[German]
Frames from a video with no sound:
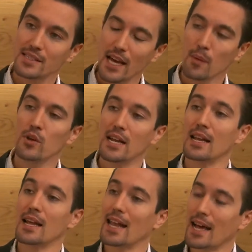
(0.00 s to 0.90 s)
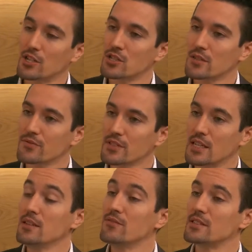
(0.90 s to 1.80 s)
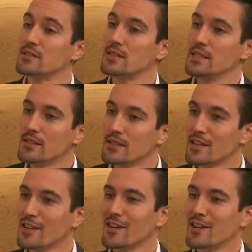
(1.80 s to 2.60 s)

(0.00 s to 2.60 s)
Terminallandschaft investieren.